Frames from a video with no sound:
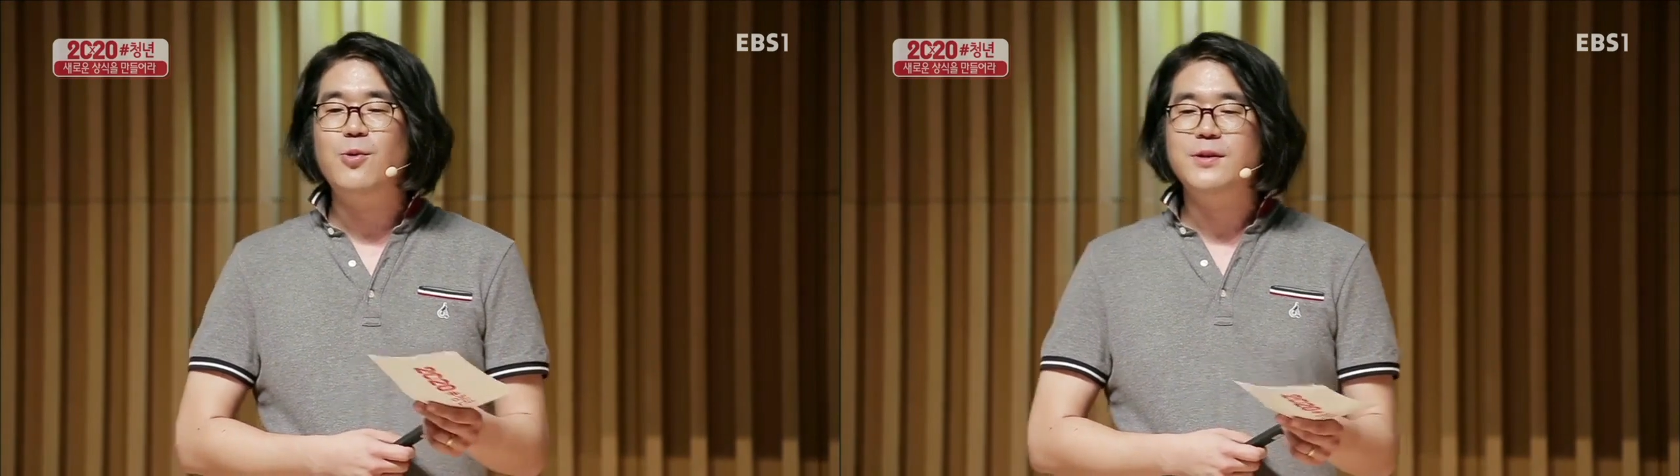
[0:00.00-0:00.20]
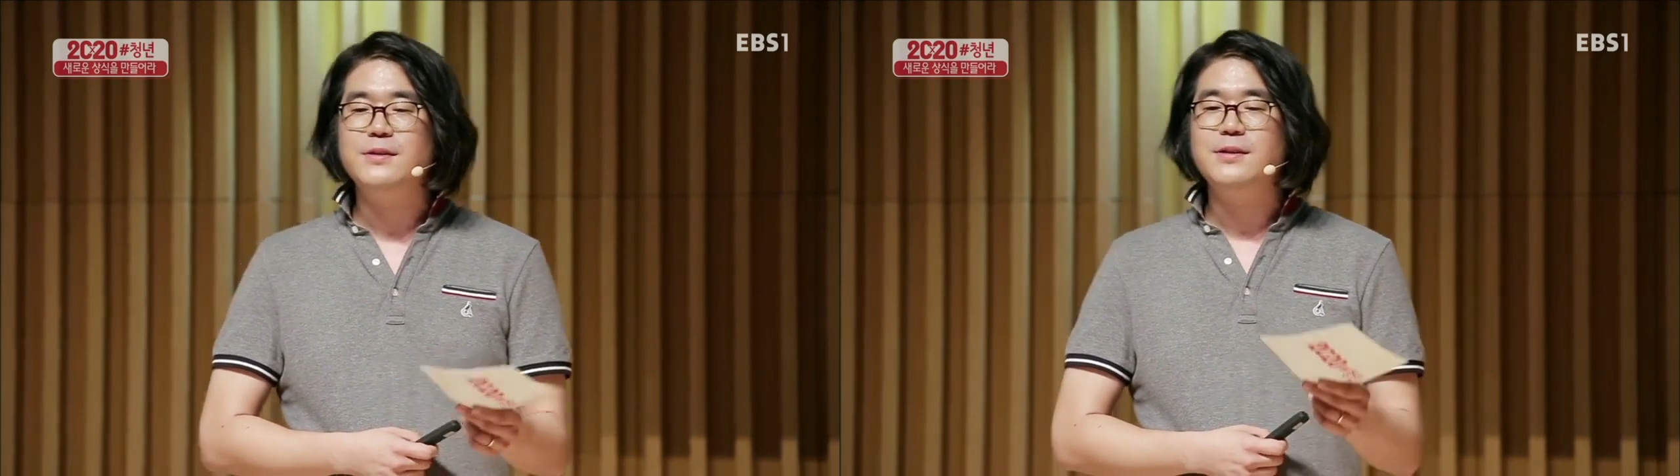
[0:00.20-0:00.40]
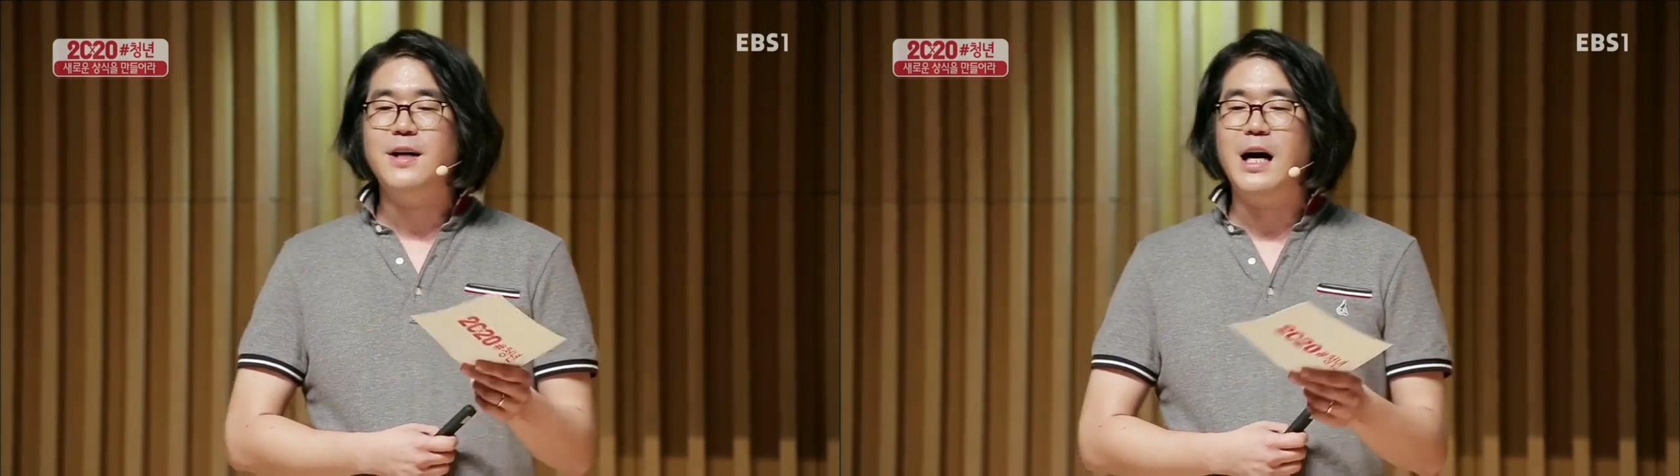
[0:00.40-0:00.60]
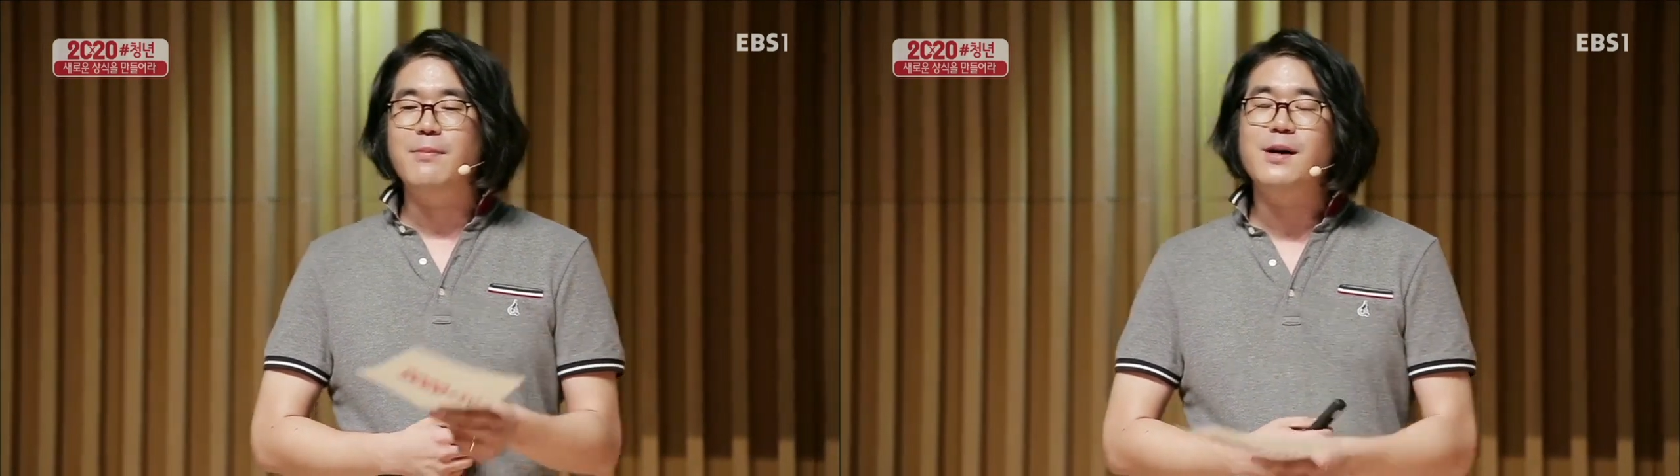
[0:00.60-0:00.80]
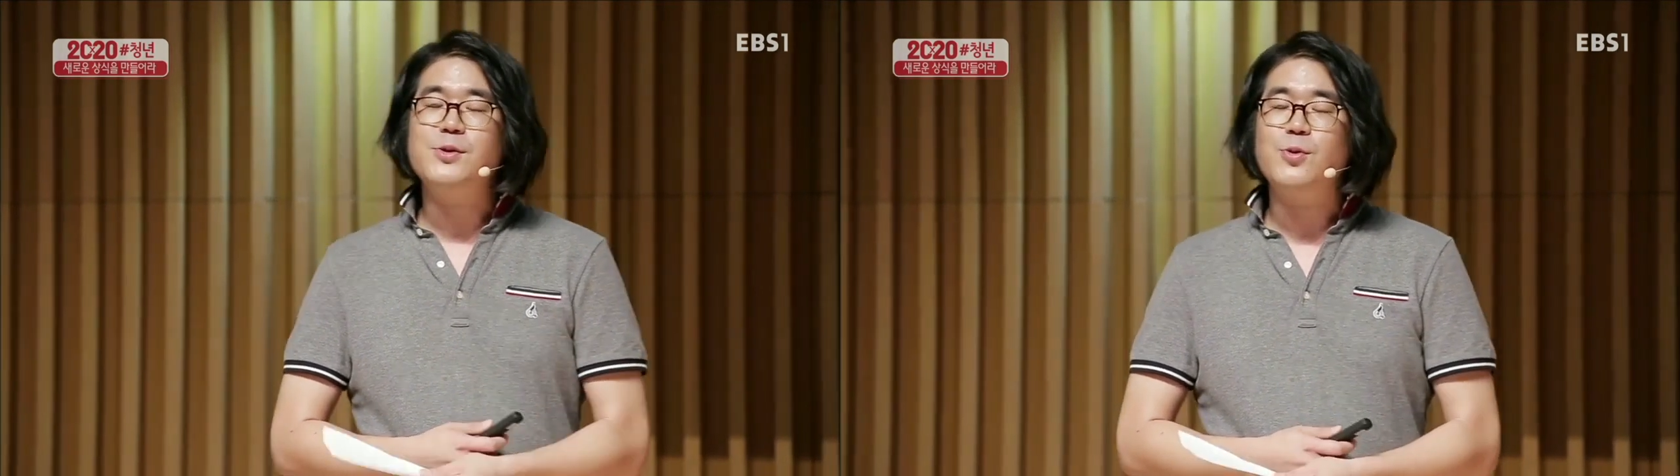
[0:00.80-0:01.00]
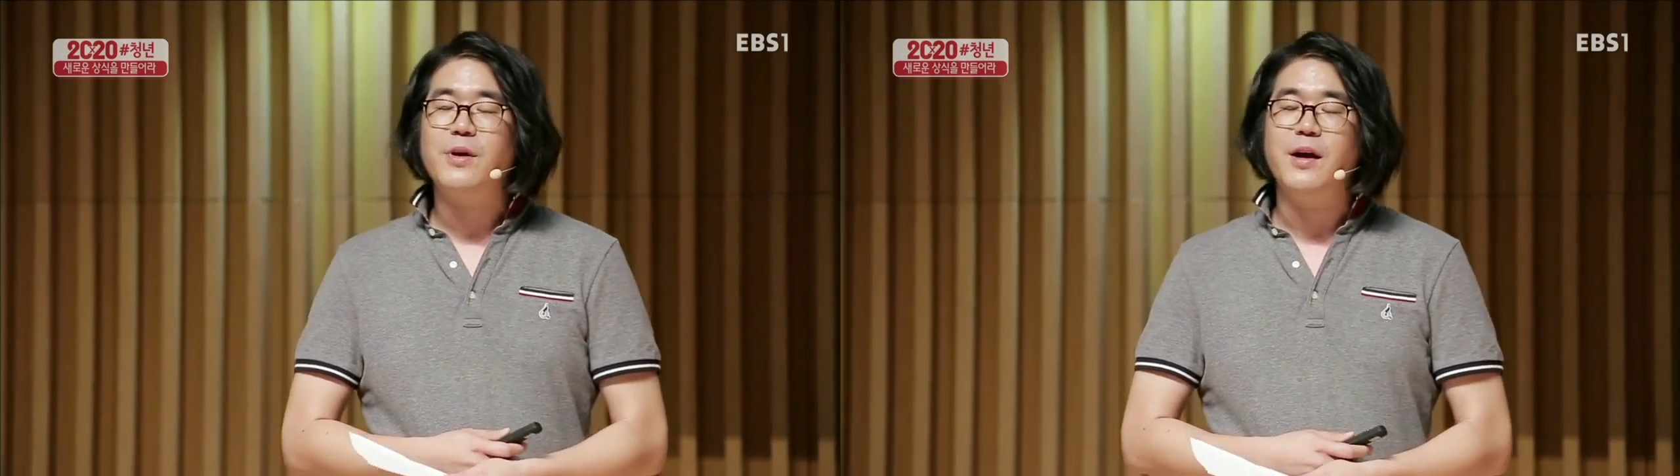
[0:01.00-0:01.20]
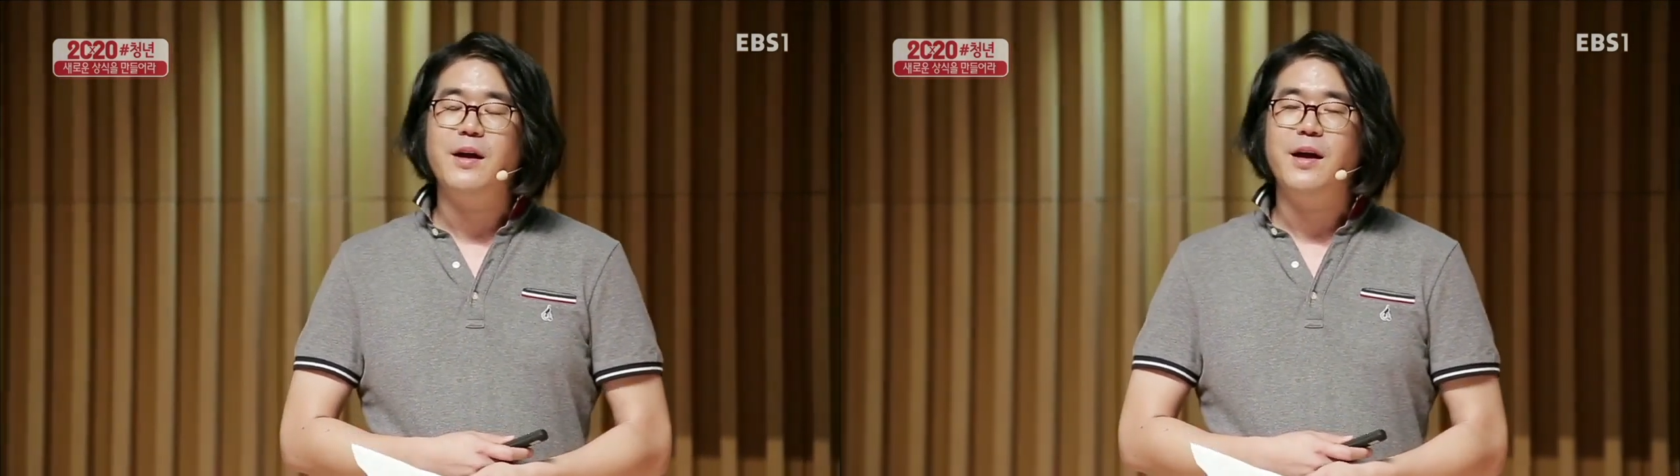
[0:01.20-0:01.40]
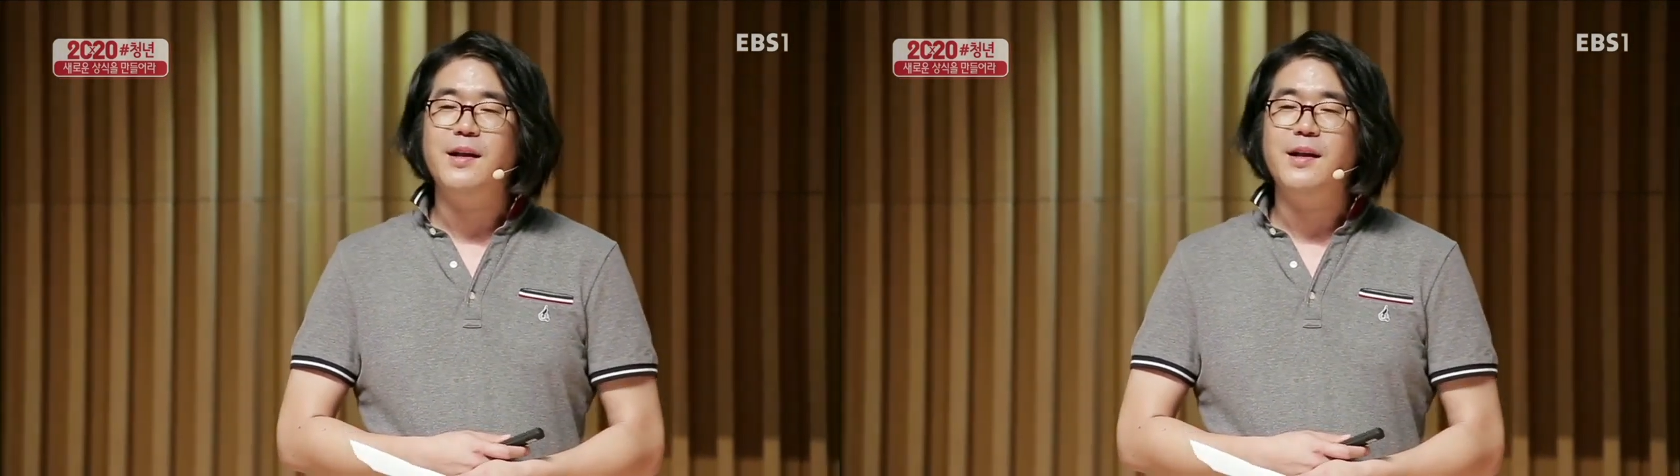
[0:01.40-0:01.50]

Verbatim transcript: 혹은 가방 속에